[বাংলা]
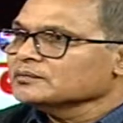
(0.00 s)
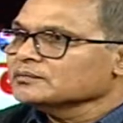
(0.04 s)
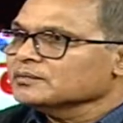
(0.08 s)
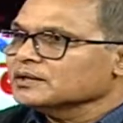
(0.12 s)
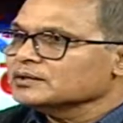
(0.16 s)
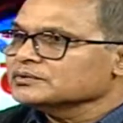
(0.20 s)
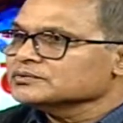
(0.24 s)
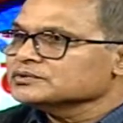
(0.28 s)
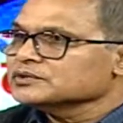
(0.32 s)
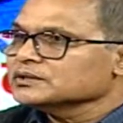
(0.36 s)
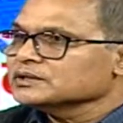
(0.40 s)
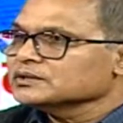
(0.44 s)

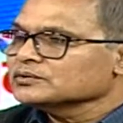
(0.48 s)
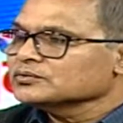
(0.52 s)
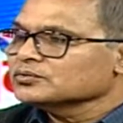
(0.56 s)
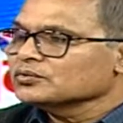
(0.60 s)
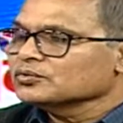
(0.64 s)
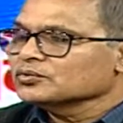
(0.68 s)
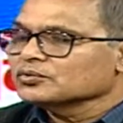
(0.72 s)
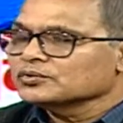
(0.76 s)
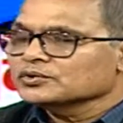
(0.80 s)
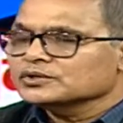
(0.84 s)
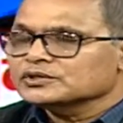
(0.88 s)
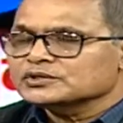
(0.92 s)
মানুষের
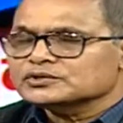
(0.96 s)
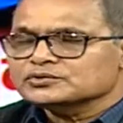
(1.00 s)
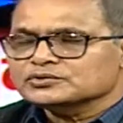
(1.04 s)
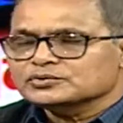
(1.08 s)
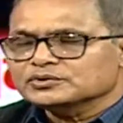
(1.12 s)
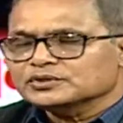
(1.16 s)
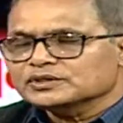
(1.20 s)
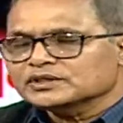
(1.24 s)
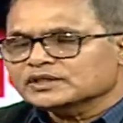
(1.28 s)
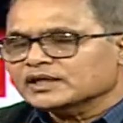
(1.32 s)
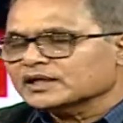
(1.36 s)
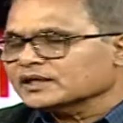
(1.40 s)
কোনো
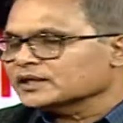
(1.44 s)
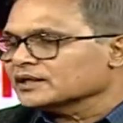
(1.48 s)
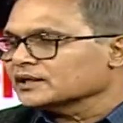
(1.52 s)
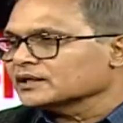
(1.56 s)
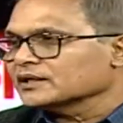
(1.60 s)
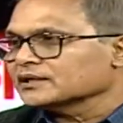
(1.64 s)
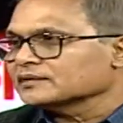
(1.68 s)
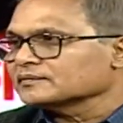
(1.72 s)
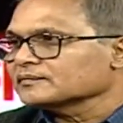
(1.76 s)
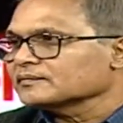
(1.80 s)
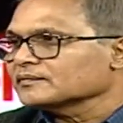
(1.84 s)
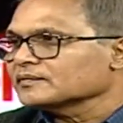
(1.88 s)
কিছুই থাকে
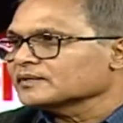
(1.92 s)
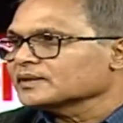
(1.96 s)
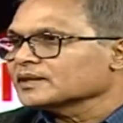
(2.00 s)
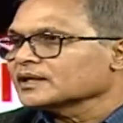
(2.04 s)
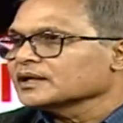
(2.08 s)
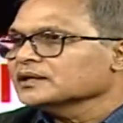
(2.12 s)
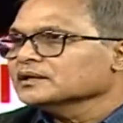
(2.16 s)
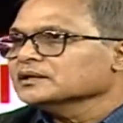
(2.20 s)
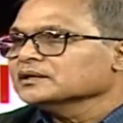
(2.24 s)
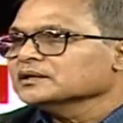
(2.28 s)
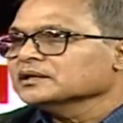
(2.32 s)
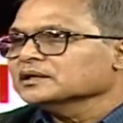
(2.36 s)
না
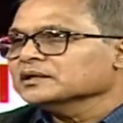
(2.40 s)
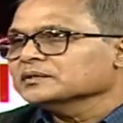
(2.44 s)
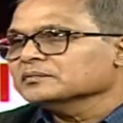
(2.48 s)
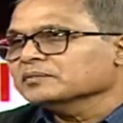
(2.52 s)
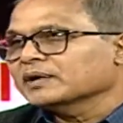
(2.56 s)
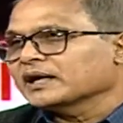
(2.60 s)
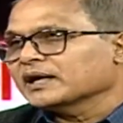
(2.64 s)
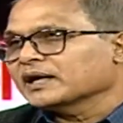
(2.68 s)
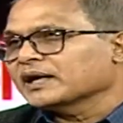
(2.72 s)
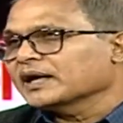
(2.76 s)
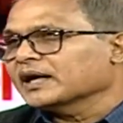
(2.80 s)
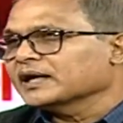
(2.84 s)
এ
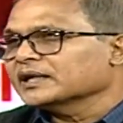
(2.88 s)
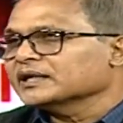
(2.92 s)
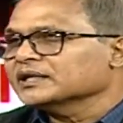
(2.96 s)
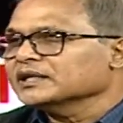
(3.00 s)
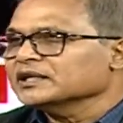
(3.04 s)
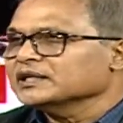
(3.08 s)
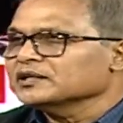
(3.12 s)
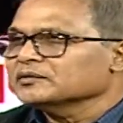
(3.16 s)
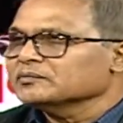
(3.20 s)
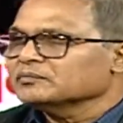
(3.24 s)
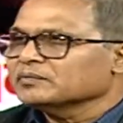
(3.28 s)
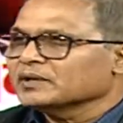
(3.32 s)
বা
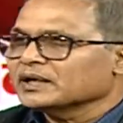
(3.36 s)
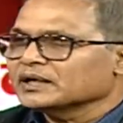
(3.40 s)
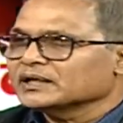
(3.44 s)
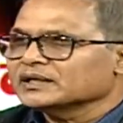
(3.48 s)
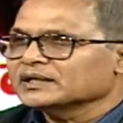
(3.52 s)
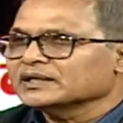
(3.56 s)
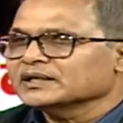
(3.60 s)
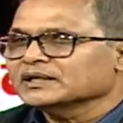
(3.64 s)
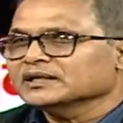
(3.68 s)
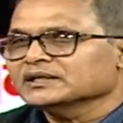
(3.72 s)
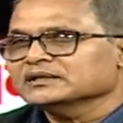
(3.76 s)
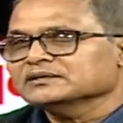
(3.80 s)
গাড়ি
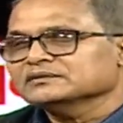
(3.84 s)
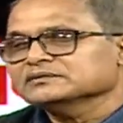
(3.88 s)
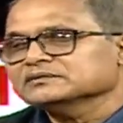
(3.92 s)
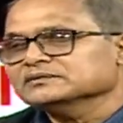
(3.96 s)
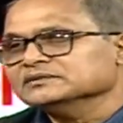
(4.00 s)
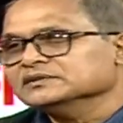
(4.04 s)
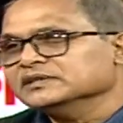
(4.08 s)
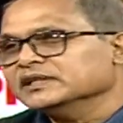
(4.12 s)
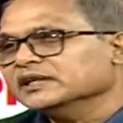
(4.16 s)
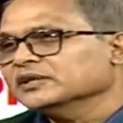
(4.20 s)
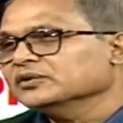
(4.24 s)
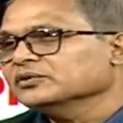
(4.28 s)
বাড়ি
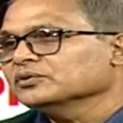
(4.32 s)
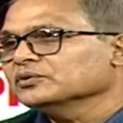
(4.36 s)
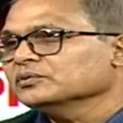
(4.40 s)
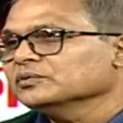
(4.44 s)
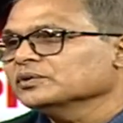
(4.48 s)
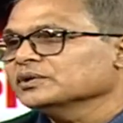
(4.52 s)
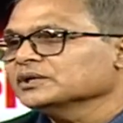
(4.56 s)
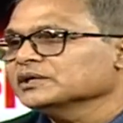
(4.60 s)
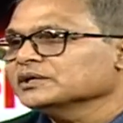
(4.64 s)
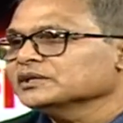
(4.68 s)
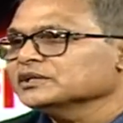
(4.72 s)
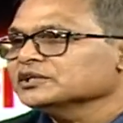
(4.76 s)
দেহ
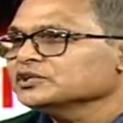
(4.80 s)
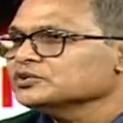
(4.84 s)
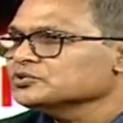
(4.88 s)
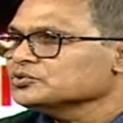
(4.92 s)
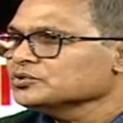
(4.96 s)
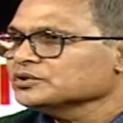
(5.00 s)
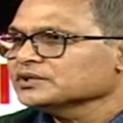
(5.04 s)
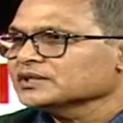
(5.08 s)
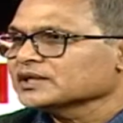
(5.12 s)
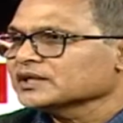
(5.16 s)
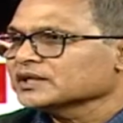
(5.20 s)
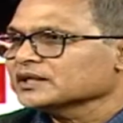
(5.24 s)
বলেন
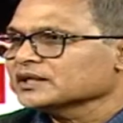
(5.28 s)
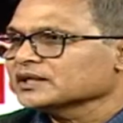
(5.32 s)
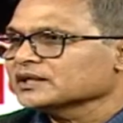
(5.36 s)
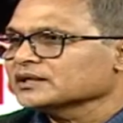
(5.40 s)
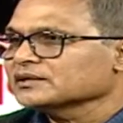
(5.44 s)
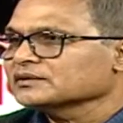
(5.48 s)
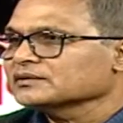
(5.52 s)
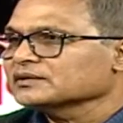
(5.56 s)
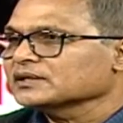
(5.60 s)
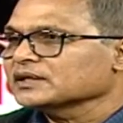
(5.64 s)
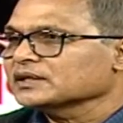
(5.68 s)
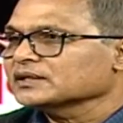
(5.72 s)
কিছুই থাকে না
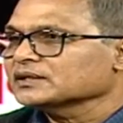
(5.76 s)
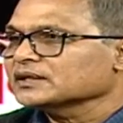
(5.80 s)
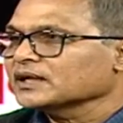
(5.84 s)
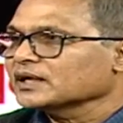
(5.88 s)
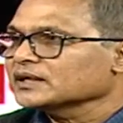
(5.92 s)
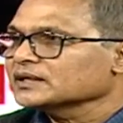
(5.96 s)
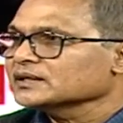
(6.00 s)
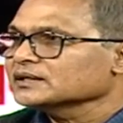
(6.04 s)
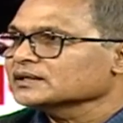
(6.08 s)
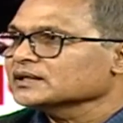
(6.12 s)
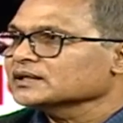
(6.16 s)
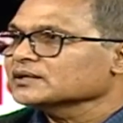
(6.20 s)
তার
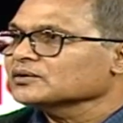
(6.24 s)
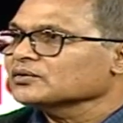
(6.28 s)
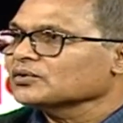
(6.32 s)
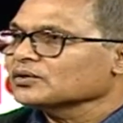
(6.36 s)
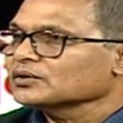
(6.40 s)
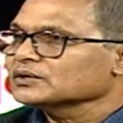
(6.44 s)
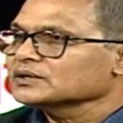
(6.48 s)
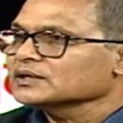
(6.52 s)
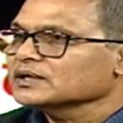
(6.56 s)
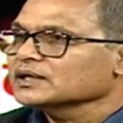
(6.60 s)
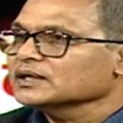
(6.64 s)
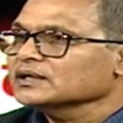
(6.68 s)
থাকে তার
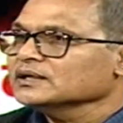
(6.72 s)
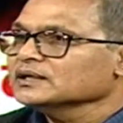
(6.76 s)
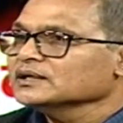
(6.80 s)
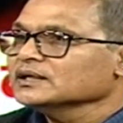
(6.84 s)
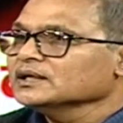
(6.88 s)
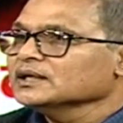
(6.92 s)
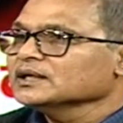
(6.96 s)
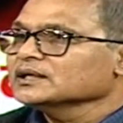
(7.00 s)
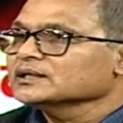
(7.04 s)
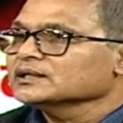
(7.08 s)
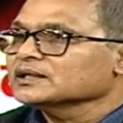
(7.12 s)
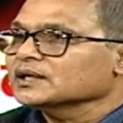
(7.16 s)
কথা
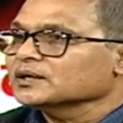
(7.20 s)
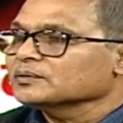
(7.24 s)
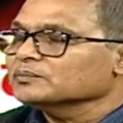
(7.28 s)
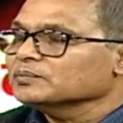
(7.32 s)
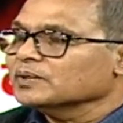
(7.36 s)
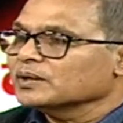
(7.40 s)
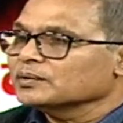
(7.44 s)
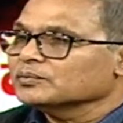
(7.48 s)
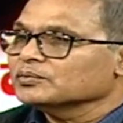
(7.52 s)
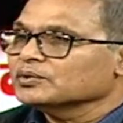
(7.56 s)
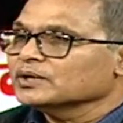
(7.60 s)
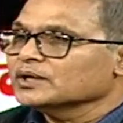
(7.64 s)
তার
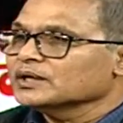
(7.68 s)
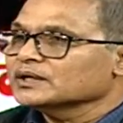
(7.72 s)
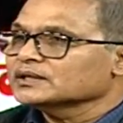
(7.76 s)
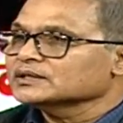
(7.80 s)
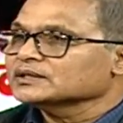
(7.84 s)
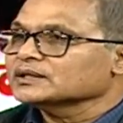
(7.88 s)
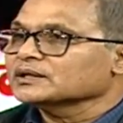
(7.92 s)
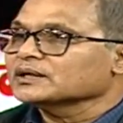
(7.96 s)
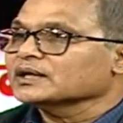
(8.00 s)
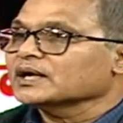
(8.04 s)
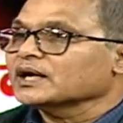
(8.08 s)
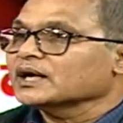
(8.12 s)
ব্যবহার
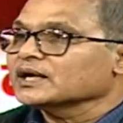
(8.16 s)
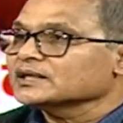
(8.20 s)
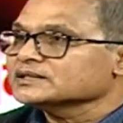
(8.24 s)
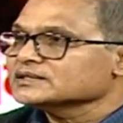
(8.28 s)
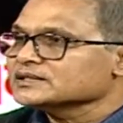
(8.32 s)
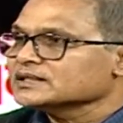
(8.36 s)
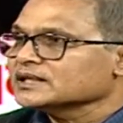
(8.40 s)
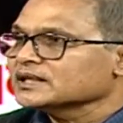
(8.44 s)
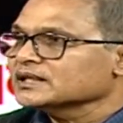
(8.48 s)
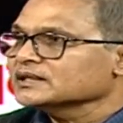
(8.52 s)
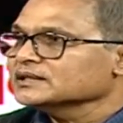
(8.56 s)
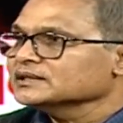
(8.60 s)
তার
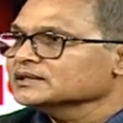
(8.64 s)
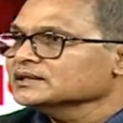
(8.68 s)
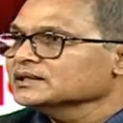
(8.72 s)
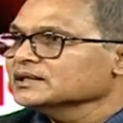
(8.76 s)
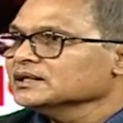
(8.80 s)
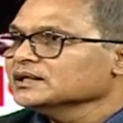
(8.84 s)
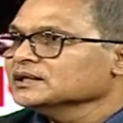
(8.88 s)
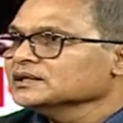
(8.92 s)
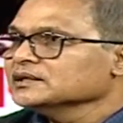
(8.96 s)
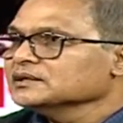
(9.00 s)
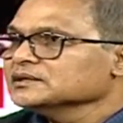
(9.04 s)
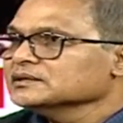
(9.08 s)
আচার
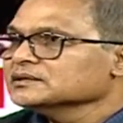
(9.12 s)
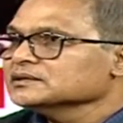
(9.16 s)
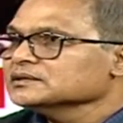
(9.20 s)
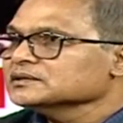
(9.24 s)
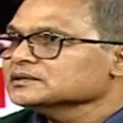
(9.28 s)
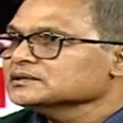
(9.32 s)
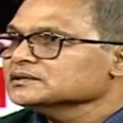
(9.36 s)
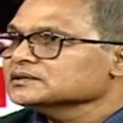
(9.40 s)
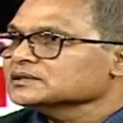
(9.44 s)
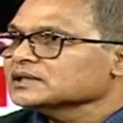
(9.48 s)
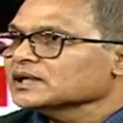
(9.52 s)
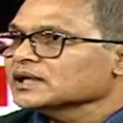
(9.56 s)

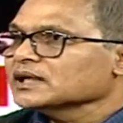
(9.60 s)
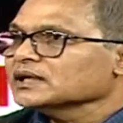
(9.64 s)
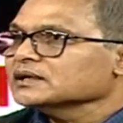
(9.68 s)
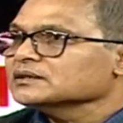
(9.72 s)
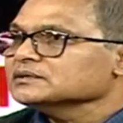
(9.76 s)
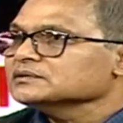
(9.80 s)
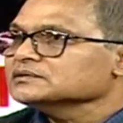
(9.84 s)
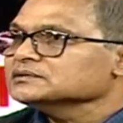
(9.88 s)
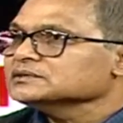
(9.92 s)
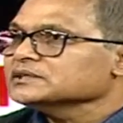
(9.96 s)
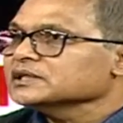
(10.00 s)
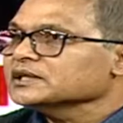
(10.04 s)
তার
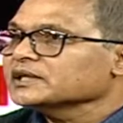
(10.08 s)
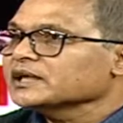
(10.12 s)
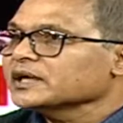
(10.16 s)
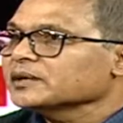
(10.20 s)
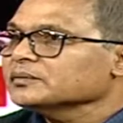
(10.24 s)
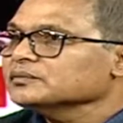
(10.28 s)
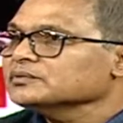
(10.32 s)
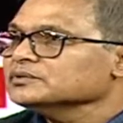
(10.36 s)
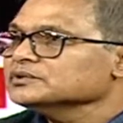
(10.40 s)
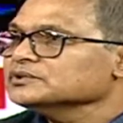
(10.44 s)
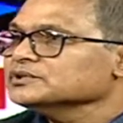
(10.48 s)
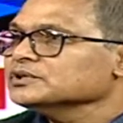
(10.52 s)
সে
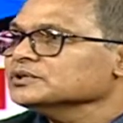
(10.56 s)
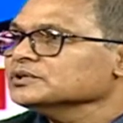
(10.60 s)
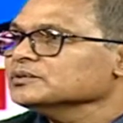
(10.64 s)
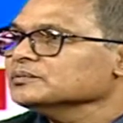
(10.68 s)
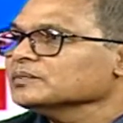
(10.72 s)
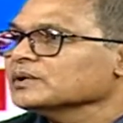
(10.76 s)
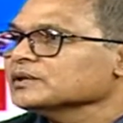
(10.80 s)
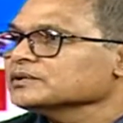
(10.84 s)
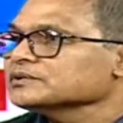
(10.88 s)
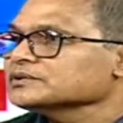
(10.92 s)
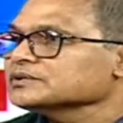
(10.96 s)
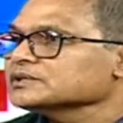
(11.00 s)
কেমন ছিল
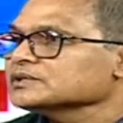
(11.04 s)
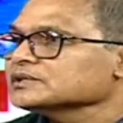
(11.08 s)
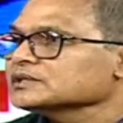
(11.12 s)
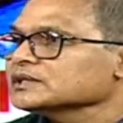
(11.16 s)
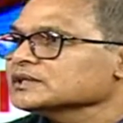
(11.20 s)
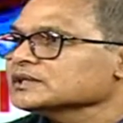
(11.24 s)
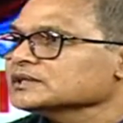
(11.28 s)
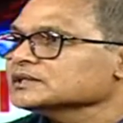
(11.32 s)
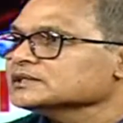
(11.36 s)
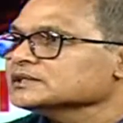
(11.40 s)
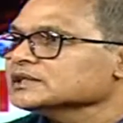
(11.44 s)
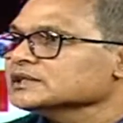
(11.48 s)
মানুষের
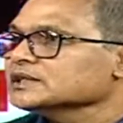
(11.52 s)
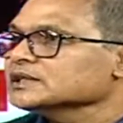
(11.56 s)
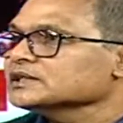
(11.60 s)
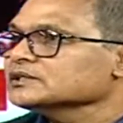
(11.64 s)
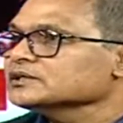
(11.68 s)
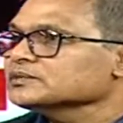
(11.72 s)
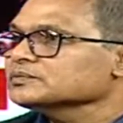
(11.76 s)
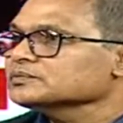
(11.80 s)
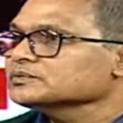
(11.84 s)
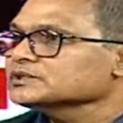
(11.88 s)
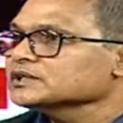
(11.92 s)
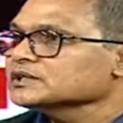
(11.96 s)
সাথে সেটাই
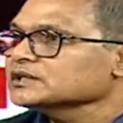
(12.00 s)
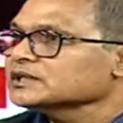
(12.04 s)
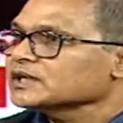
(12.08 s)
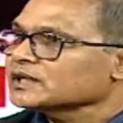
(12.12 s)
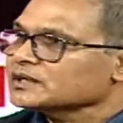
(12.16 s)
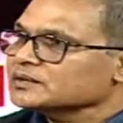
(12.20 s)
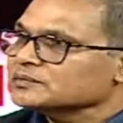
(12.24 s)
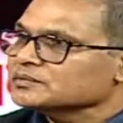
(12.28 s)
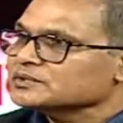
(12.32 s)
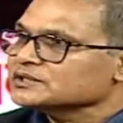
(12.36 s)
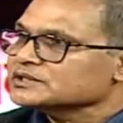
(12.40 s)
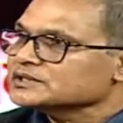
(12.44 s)
সবচেয়ে
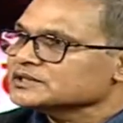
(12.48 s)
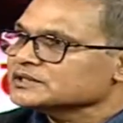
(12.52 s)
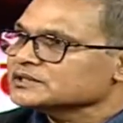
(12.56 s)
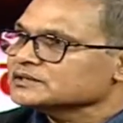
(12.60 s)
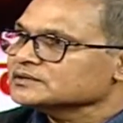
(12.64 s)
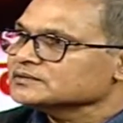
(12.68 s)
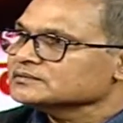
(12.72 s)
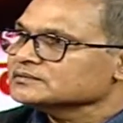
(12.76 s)
থাকে বেশি